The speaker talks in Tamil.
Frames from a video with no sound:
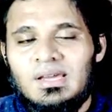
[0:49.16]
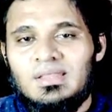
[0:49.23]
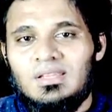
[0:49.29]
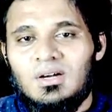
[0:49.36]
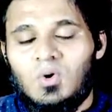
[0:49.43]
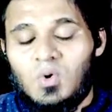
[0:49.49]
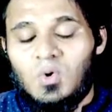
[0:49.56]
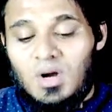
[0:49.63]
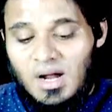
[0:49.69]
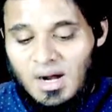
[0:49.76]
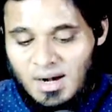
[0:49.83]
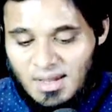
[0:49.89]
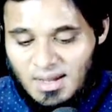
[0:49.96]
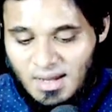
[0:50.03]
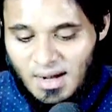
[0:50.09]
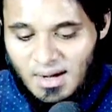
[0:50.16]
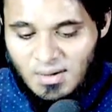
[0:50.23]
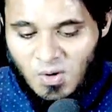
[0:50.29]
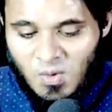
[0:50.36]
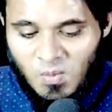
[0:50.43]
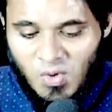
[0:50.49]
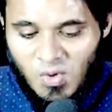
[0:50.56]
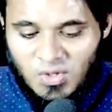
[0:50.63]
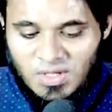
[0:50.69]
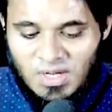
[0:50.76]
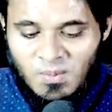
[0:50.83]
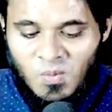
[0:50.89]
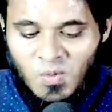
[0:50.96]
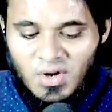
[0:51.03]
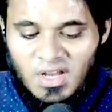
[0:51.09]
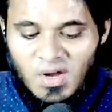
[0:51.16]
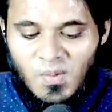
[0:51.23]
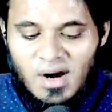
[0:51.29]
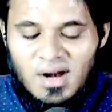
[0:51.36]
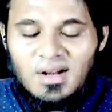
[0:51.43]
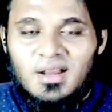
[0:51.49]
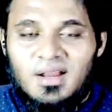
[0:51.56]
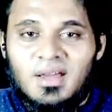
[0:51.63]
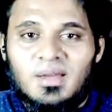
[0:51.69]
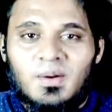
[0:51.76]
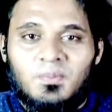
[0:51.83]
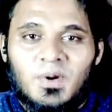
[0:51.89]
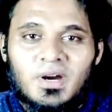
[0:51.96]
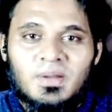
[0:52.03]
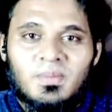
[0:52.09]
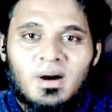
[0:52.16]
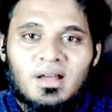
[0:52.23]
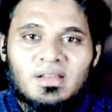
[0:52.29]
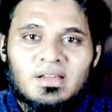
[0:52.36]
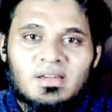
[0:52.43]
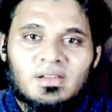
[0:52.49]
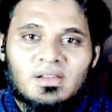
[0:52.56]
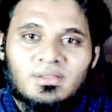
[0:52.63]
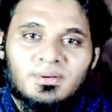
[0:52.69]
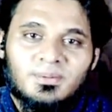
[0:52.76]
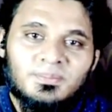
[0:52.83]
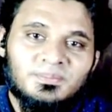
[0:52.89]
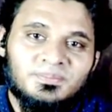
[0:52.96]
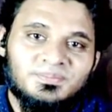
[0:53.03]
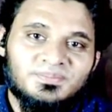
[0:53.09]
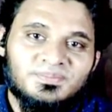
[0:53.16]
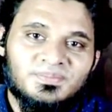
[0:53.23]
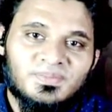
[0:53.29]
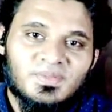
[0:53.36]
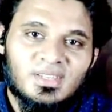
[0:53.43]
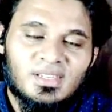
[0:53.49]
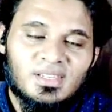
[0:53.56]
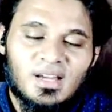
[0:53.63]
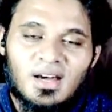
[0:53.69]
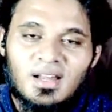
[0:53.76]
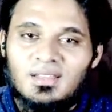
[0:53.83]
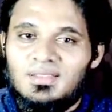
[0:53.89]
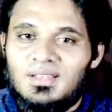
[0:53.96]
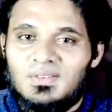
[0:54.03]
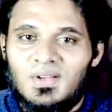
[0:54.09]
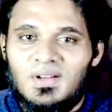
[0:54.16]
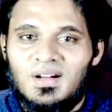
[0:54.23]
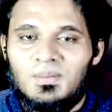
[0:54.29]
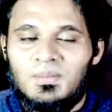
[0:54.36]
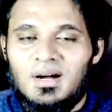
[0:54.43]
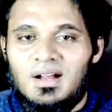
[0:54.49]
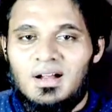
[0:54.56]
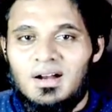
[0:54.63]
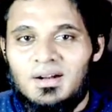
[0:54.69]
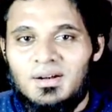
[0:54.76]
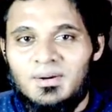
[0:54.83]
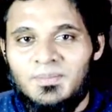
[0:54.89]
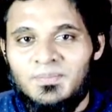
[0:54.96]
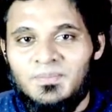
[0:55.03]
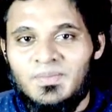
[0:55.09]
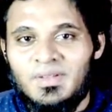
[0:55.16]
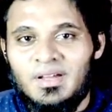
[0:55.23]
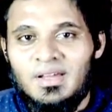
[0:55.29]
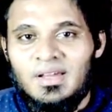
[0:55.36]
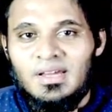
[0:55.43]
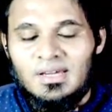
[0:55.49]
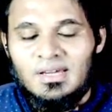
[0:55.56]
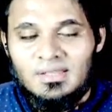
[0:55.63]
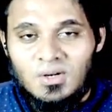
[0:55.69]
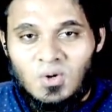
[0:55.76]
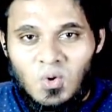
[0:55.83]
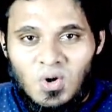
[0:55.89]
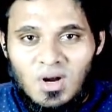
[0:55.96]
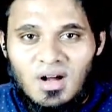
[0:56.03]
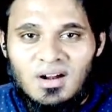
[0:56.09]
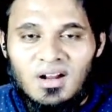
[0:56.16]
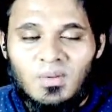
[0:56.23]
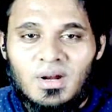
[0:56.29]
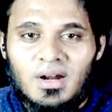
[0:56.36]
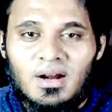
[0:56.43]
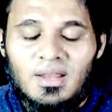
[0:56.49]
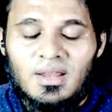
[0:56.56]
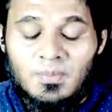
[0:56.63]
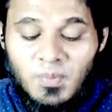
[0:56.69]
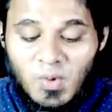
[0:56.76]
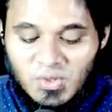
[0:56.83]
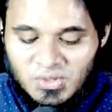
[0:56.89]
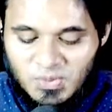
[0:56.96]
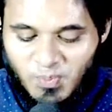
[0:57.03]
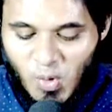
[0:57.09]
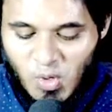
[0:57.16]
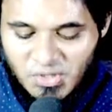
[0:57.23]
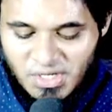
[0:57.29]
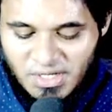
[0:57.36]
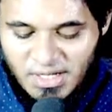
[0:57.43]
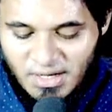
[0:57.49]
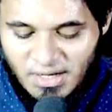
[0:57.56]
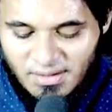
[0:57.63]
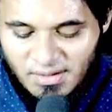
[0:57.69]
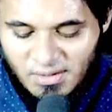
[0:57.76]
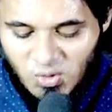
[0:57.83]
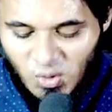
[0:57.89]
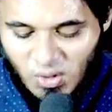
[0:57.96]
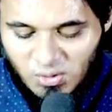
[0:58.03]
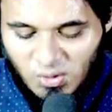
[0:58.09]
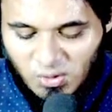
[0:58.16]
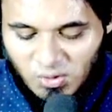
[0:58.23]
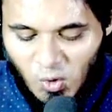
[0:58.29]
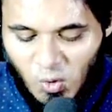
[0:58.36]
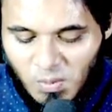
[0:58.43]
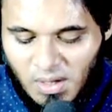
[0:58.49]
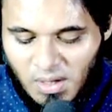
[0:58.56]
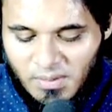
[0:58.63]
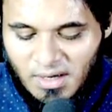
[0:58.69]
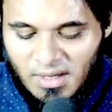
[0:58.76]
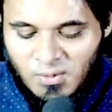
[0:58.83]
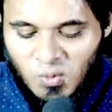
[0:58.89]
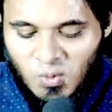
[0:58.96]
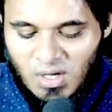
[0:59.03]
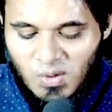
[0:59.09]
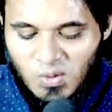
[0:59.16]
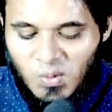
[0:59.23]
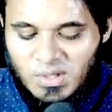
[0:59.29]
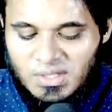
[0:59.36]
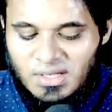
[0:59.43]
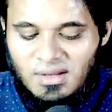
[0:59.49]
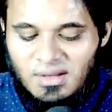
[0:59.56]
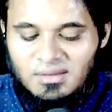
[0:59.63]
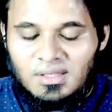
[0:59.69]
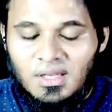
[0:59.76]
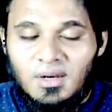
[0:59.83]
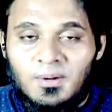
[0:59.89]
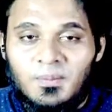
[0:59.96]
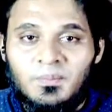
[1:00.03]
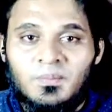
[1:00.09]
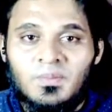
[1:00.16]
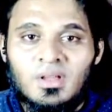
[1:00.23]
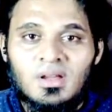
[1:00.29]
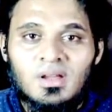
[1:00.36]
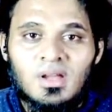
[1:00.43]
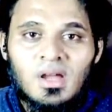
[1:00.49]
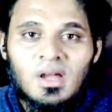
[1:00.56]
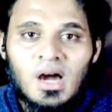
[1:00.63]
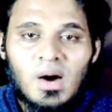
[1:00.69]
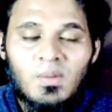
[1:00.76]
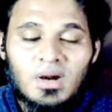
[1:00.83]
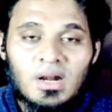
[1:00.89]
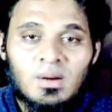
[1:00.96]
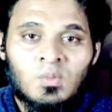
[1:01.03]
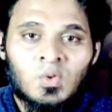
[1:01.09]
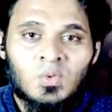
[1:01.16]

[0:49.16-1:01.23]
இந்த குர்ஆனை கேட்கும் போது நம்முடைய வாழ்க்கை எப்படி மாறுகிறது யார் அந்த சஹாபாக்கள் இந்த குர்ஆன் அவர்களை போற்றுகிறது சுரத்து தௌபாவிலே நூறாவது வசனத்தில் அவர்கள்